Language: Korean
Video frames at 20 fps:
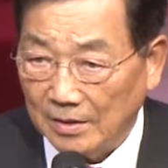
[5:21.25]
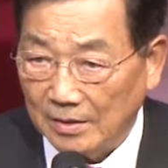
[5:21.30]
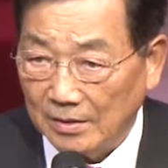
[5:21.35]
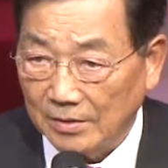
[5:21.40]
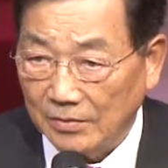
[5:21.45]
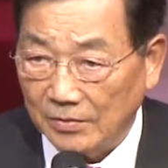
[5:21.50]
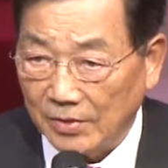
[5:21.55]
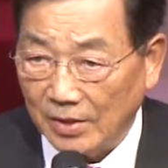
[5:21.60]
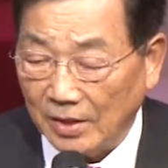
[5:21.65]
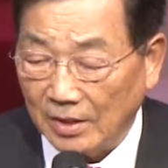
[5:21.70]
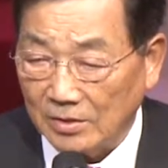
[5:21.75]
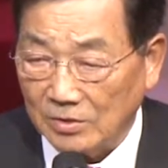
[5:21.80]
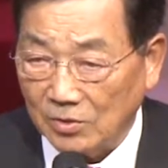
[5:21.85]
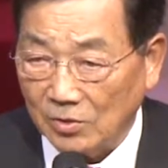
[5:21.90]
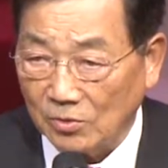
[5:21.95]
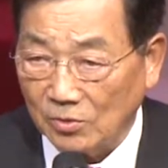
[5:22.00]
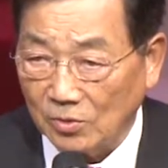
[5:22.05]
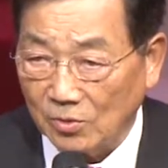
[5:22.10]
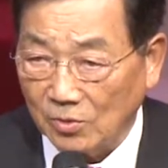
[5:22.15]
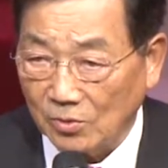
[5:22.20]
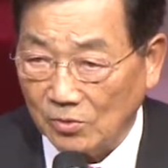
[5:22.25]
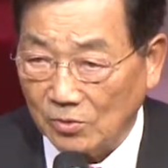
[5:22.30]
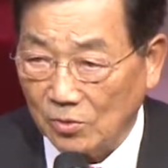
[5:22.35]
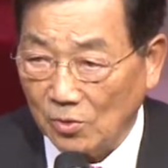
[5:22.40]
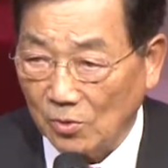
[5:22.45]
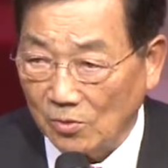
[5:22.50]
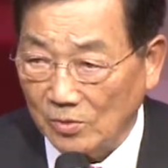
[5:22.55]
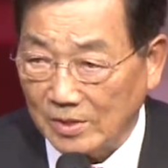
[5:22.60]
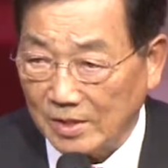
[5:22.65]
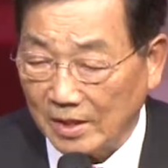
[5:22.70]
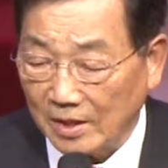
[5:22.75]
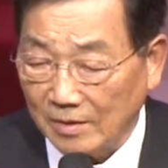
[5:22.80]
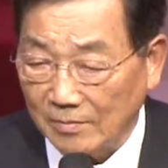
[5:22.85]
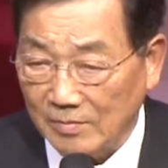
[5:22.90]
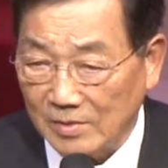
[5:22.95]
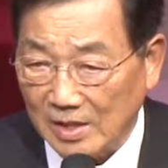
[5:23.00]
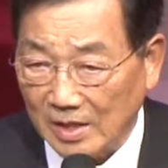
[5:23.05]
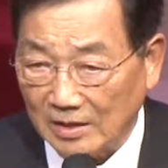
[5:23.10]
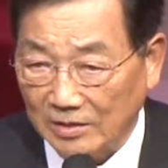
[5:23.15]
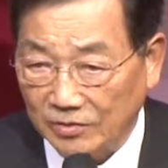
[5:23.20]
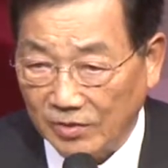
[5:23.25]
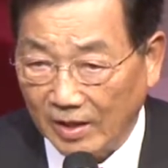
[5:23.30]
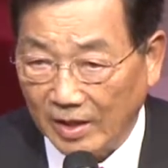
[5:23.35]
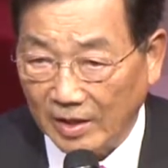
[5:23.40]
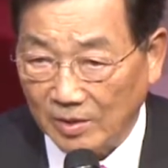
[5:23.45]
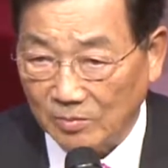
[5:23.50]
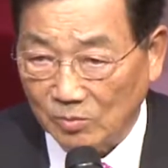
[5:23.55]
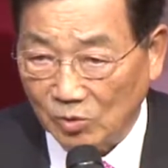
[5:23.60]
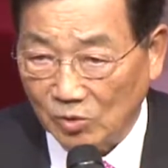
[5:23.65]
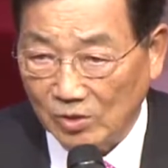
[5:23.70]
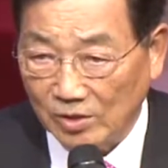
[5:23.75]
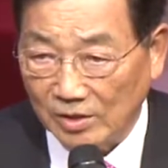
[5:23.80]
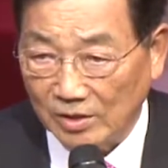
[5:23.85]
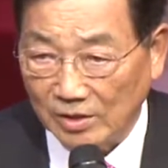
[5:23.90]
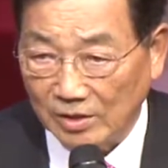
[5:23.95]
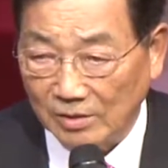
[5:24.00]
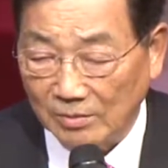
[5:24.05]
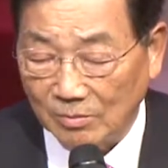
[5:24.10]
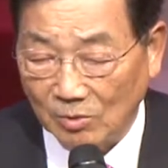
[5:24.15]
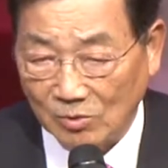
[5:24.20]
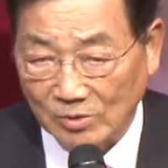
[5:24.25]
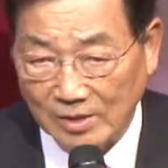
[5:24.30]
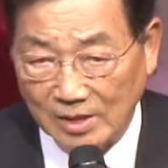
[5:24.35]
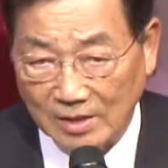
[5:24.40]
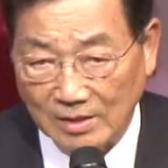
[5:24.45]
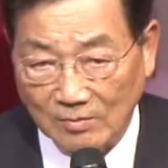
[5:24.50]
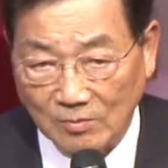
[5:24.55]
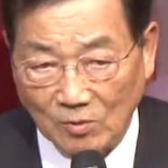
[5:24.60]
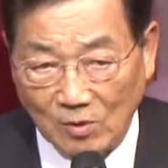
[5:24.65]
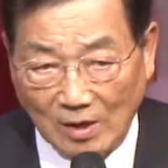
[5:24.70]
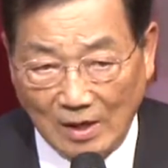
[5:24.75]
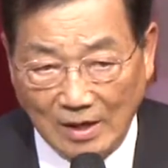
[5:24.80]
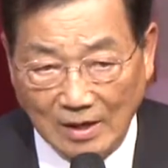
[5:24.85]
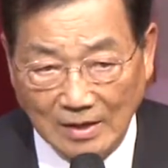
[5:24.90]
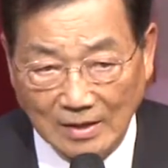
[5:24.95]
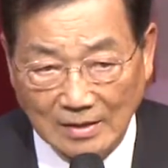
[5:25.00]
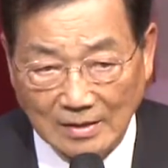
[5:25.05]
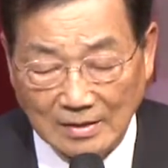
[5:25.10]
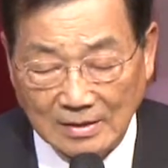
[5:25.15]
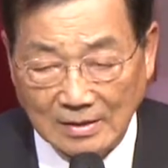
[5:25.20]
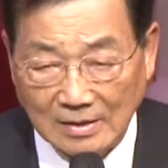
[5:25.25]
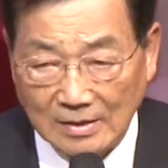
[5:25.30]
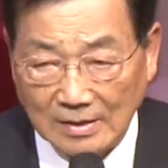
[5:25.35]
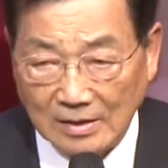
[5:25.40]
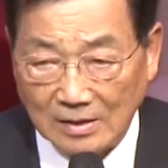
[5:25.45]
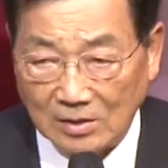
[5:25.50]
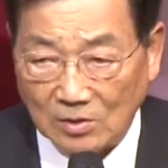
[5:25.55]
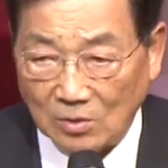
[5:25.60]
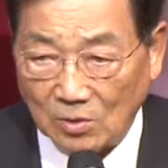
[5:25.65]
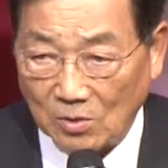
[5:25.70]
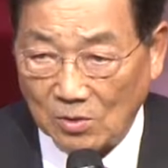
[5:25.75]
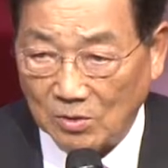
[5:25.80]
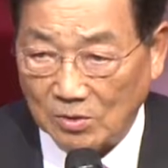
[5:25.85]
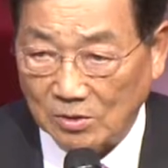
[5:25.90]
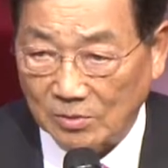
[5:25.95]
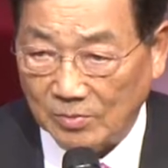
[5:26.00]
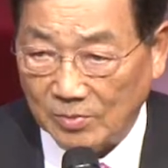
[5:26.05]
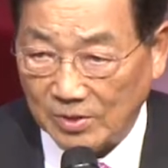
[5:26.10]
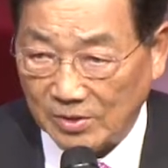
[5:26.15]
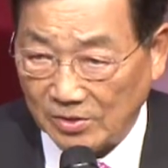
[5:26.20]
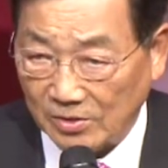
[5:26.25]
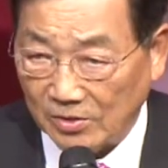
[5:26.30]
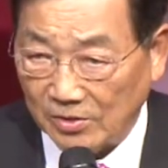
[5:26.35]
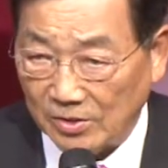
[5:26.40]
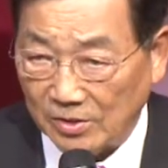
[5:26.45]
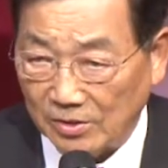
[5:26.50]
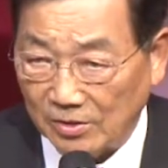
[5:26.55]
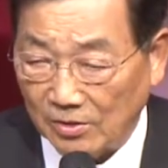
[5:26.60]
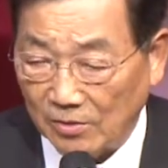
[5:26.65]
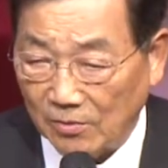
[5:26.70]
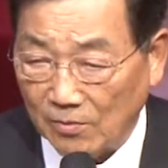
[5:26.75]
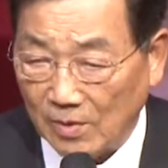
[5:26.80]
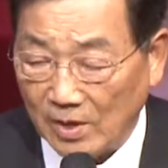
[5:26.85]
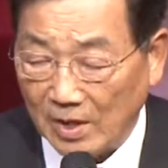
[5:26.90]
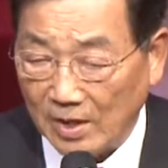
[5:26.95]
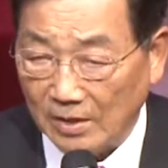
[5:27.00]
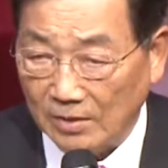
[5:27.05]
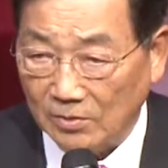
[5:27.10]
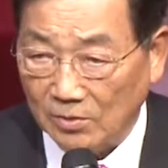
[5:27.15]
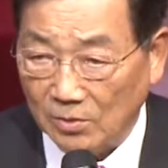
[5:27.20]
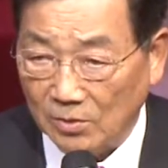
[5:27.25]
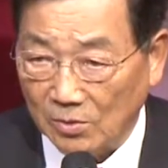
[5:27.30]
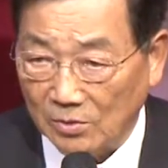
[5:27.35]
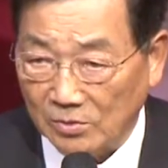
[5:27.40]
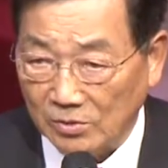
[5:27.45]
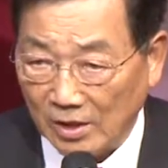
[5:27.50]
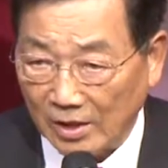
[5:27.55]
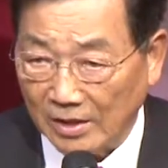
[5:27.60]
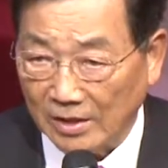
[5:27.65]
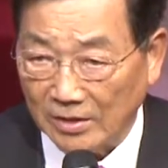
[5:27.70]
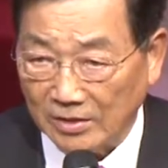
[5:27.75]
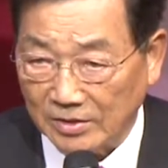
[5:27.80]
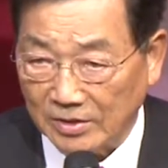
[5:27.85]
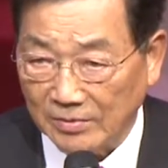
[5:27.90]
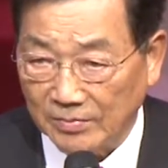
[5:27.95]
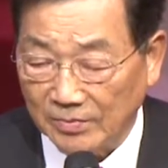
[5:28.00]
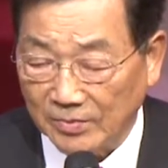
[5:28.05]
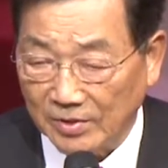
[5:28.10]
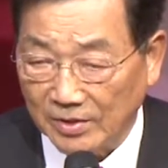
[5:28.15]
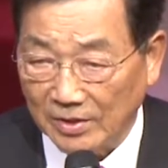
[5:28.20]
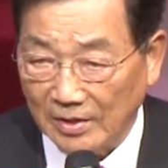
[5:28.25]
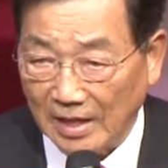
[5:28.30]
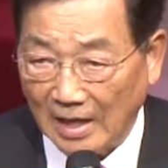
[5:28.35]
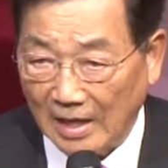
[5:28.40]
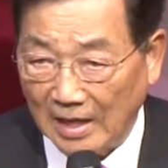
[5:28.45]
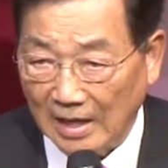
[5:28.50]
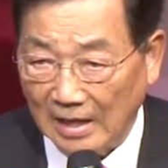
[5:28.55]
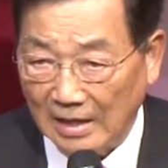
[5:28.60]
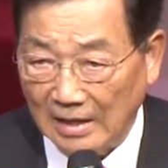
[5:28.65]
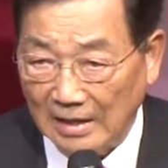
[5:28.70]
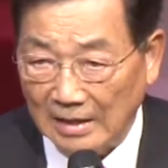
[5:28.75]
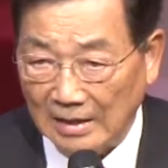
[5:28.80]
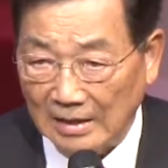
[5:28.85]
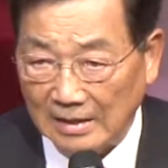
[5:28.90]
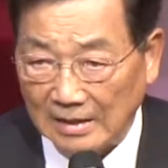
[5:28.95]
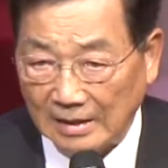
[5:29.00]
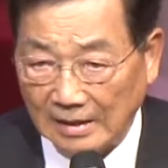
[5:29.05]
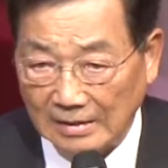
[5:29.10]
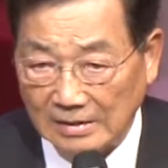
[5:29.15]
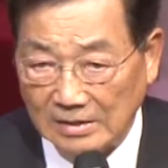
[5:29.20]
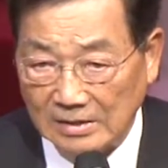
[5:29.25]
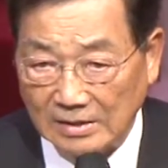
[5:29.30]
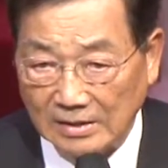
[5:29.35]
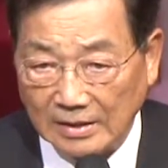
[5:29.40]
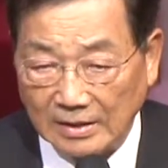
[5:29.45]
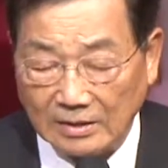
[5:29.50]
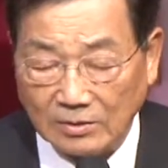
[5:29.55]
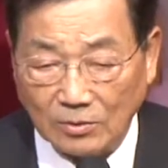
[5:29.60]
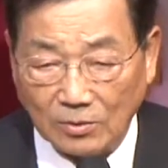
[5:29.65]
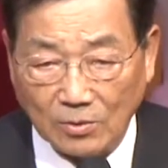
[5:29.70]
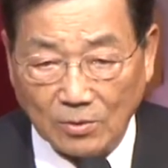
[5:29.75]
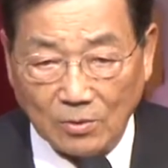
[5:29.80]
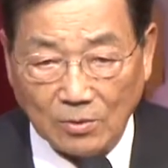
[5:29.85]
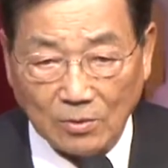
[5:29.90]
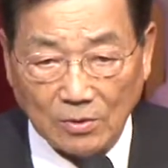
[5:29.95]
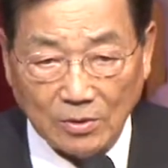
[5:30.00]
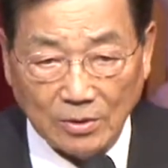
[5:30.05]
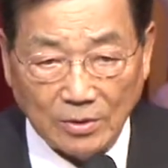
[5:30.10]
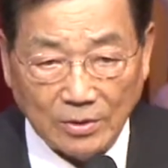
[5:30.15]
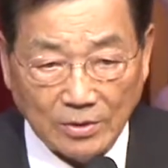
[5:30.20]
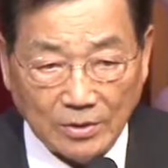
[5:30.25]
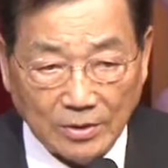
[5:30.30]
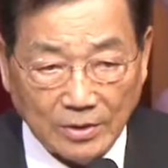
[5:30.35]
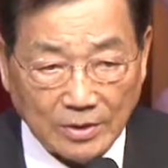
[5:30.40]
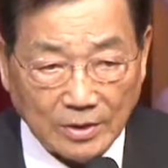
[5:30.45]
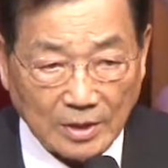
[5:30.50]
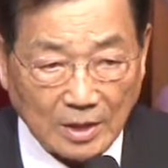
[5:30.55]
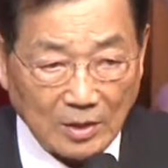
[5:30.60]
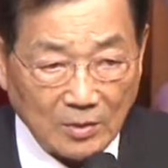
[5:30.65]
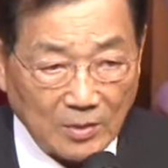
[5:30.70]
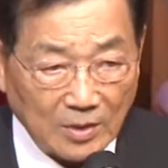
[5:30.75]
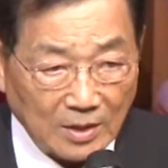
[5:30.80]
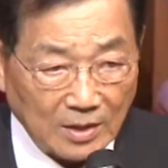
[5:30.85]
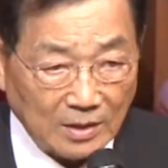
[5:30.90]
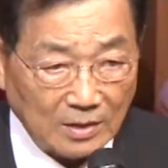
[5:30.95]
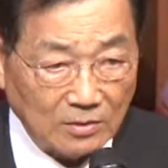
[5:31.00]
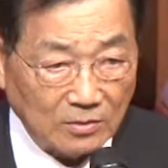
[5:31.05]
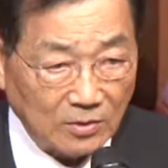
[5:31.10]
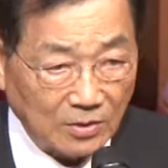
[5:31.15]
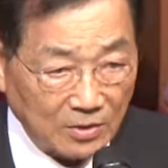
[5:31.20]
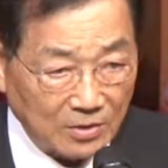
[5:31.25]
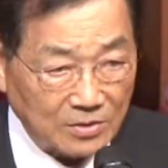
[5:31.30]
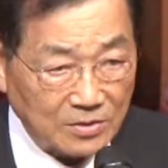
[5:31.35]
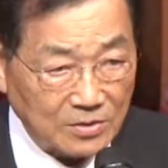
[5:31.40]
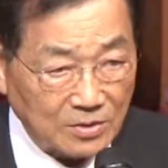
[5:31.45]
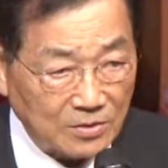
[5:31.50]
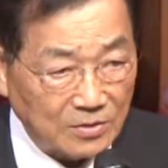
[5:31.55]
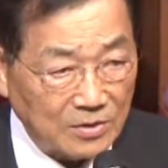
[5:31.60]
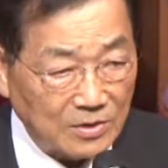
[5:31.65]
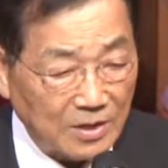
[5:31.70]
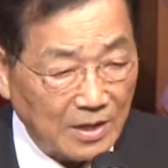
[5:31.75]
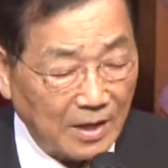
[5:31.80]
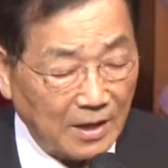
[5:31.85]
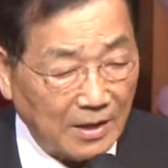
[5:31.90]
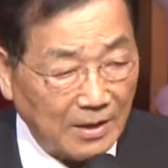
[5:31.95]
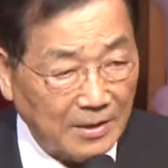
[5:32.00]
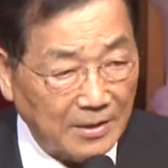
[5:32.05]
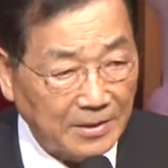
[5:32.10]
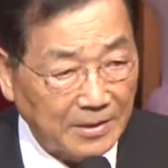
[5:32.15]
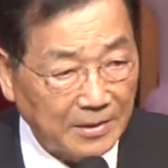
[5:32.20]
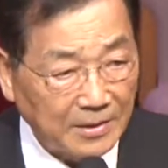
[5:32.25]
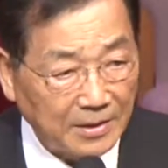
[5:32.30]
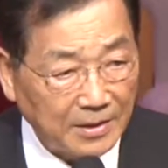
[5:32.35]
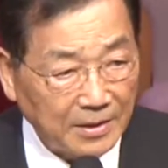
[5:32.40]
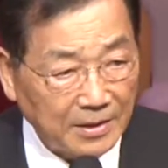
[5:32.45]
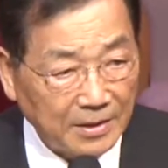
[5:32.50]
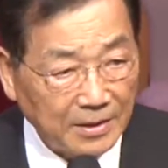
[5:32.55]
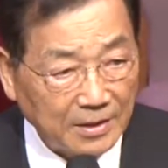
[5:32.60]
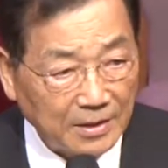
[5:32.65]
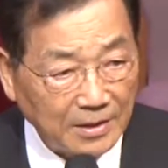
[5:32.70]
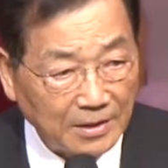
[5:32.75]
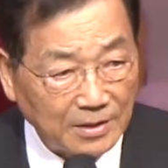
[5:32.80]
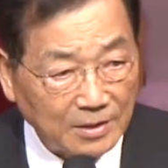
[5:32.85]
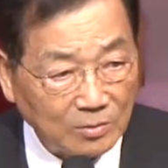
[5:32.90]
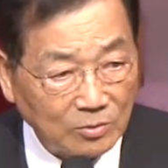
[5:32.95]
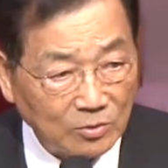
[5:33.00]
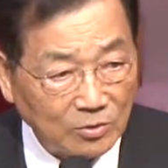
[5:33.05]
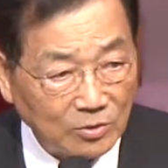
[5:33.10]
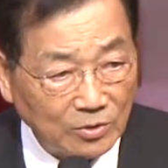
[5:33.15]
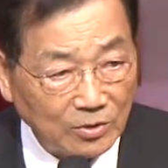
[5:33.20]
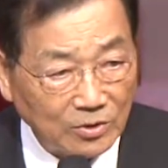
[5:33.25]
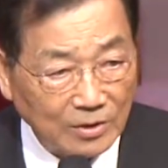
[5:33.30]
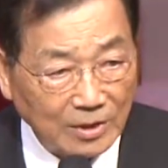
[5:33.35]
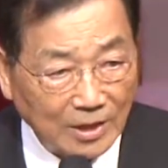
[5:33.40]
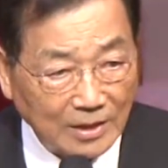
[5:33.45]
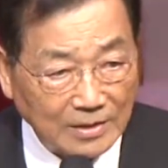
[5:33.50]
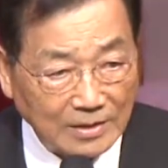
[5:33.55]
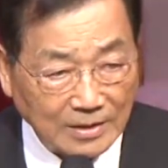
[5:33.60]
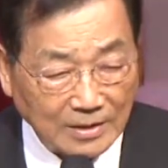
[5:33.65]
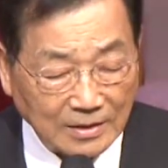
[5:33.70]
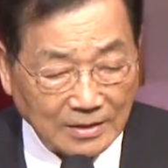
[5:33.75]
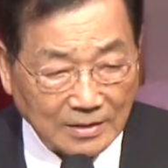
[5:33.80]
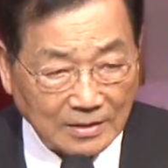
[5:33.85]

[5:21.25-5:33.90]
세계 선교 총책임자 그렉 문디 목사님과 또 그 비서진들과 또 촬영팀들이 다 같이 가도록 계획 되었었는데 아, 이분들은 아직